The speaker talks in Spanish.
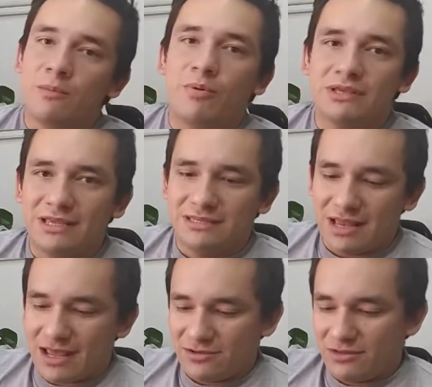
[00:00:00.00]
pues la
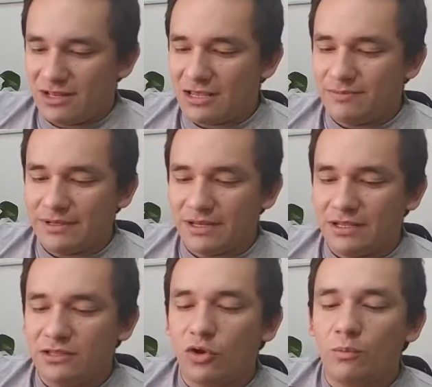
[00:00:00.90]
instalación de las
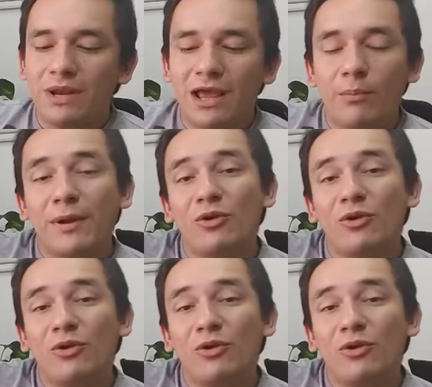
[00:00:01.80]
persianas es complicado,